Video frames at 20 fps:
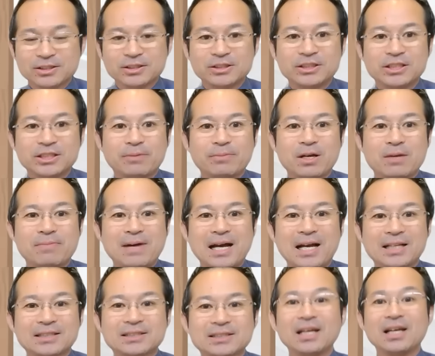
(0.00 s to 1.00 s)
いうふうに思い
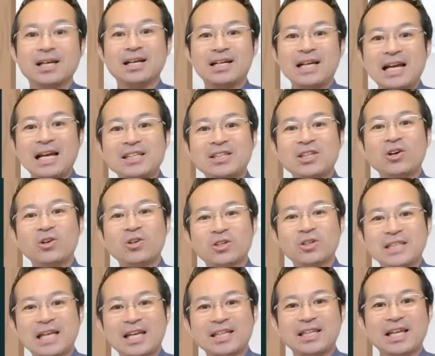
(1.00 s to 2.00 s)
ます。LINE 登
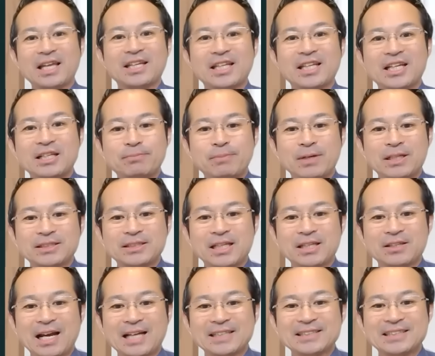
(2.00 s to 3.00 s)
録で定期的に
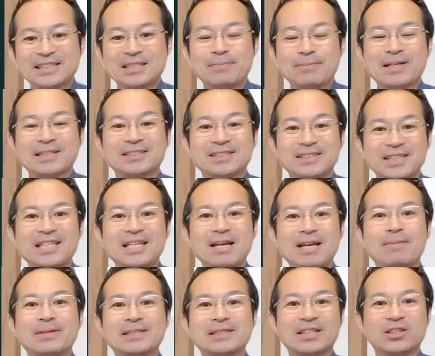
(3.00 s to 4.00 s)
プレゼントを配信してます。ぜひ
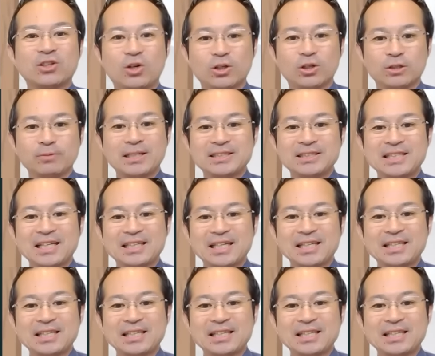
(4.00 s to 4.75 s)
山さんとお友達になっ